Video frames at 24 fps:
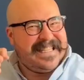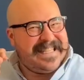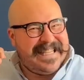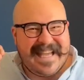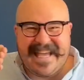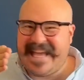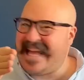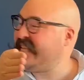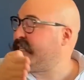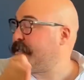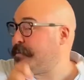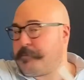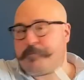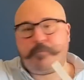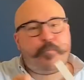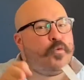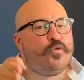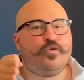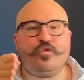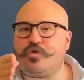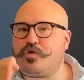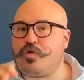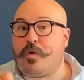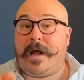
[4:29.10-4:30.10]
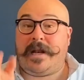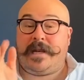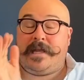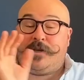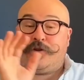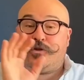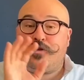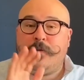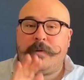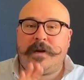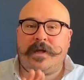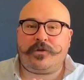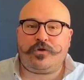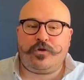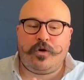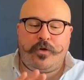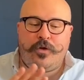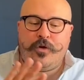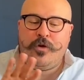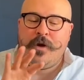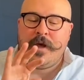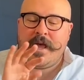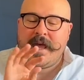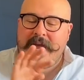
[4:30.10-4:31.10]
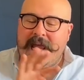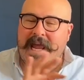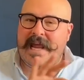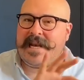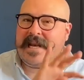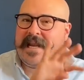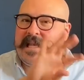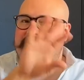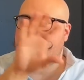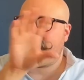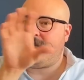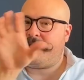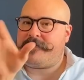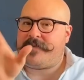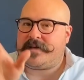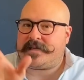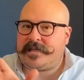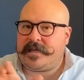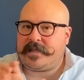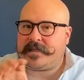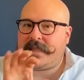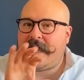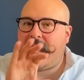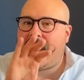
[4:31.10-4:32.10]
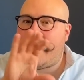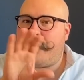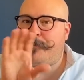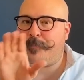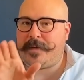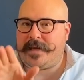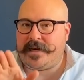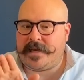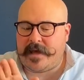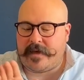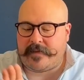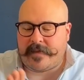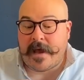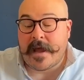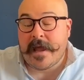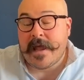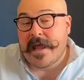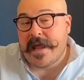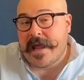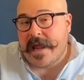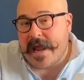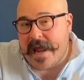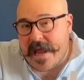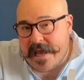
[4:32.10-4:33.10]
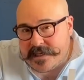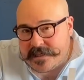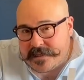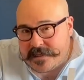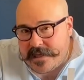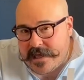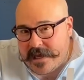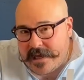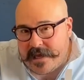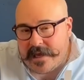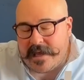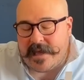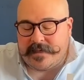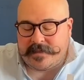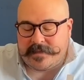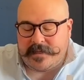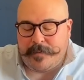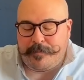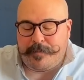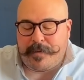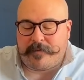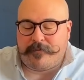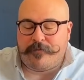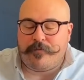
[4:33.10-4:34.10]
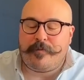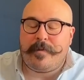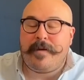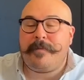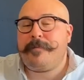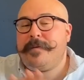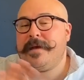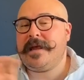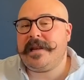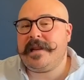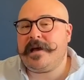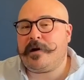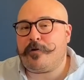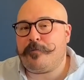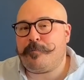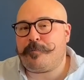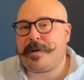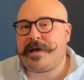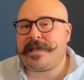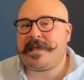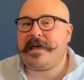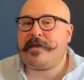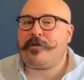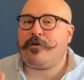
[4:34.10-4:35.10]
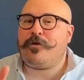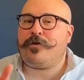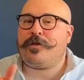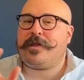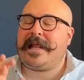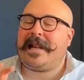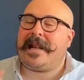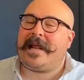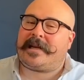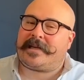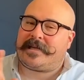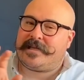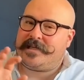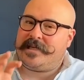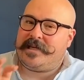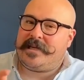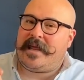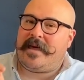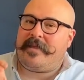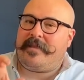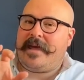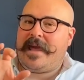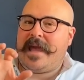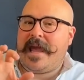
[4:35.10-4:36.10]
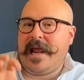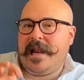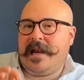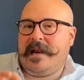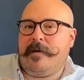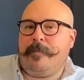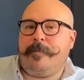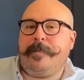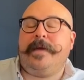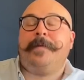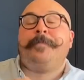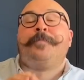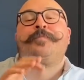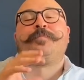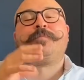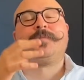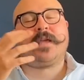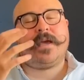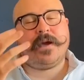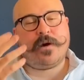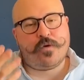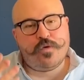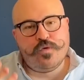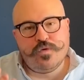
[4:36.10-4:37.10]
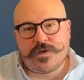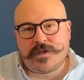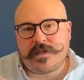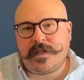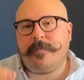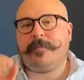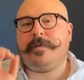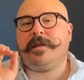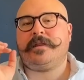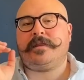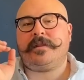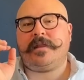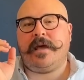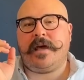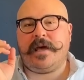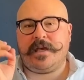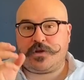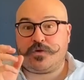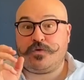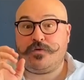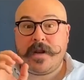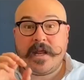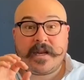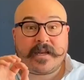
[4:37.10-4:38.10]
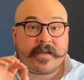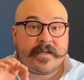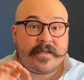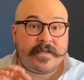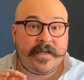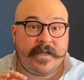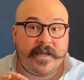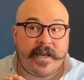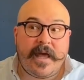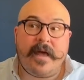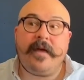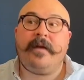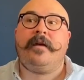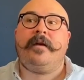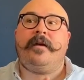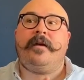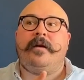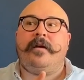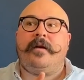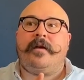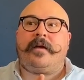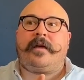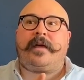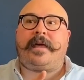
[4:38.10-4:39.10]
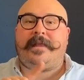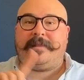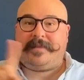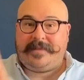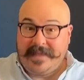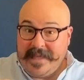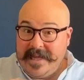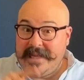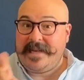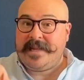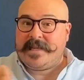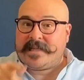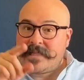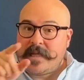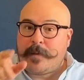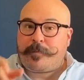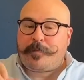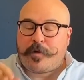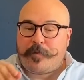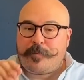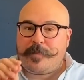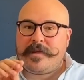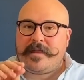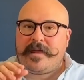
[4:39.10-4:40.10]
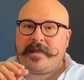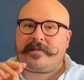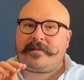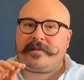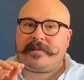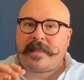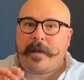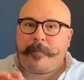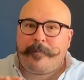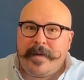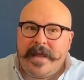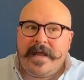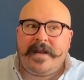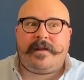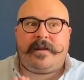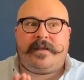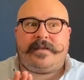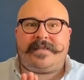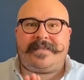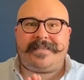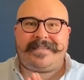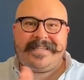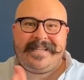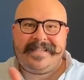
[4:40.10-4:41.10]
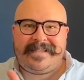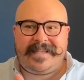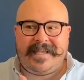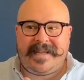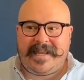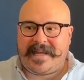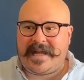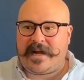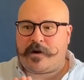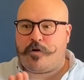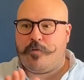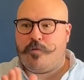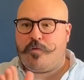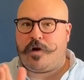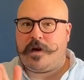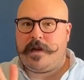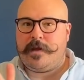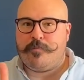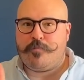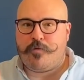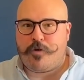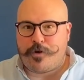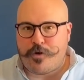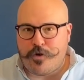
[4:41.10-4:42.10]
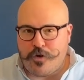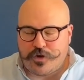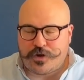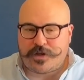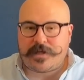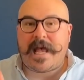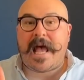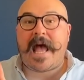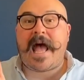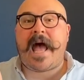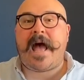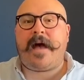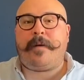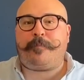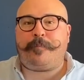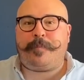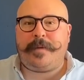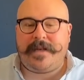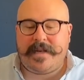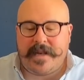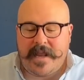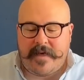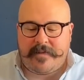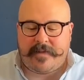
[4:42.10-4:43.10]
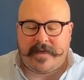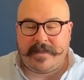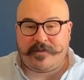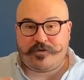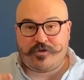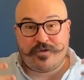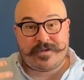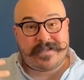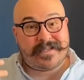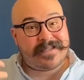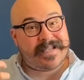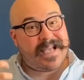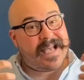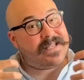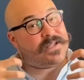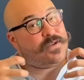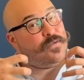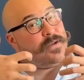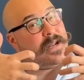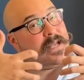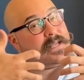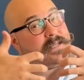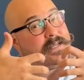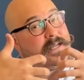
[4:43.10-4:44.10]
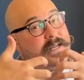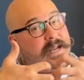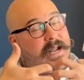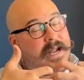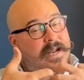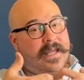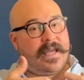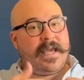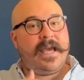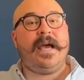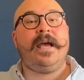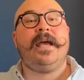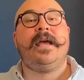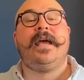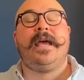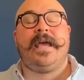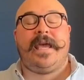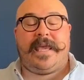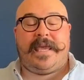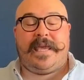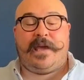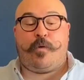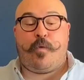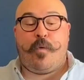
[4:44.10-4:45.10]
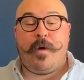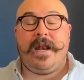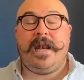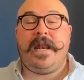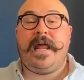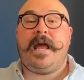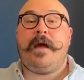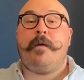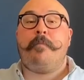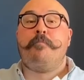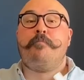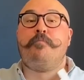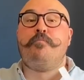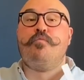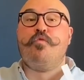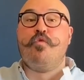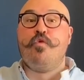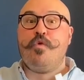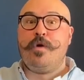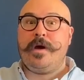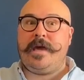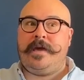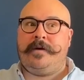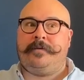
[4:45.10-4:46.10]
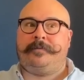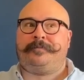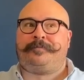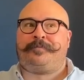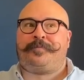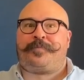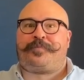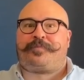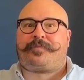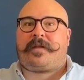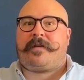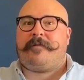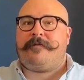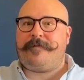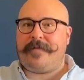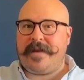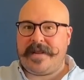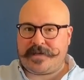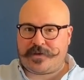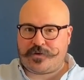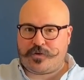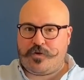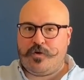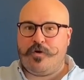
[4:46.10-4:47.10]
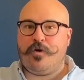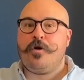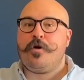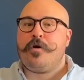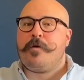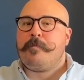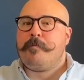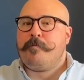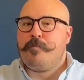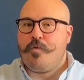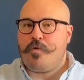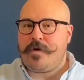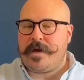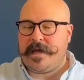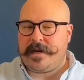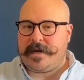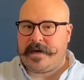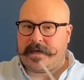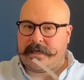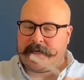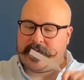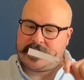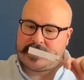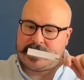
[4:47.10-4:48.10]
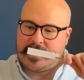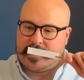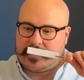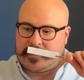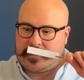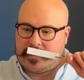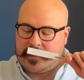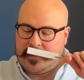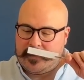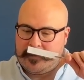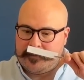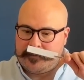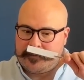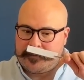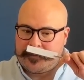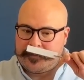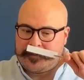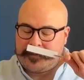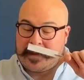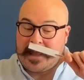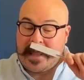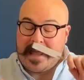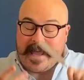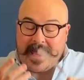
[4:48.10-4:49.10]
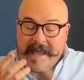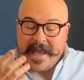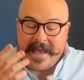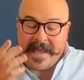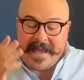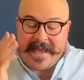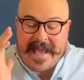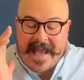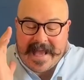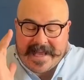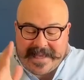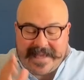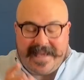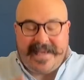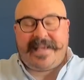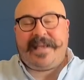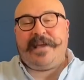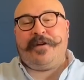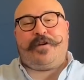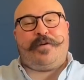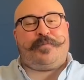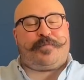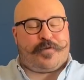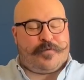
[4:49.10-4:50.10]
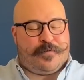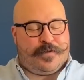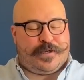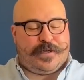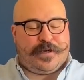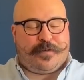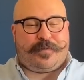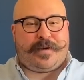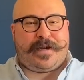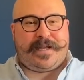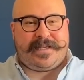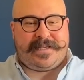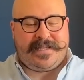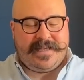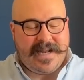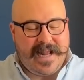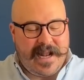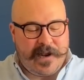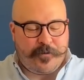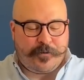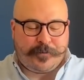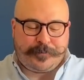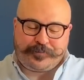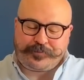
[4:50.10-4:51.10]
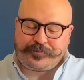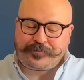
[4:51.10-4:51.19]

es puntual y sobre todo en esta faceta apinada. Este, este, perfume viene acompañado de la resina de Elemi, que justamente es una resina que tiene esta propiedad también cítrica como limonosa apinada. Entonces hace una sinergia y huele muy fresco, muy energizante. Y aquí quiero aprovechar para decir algo.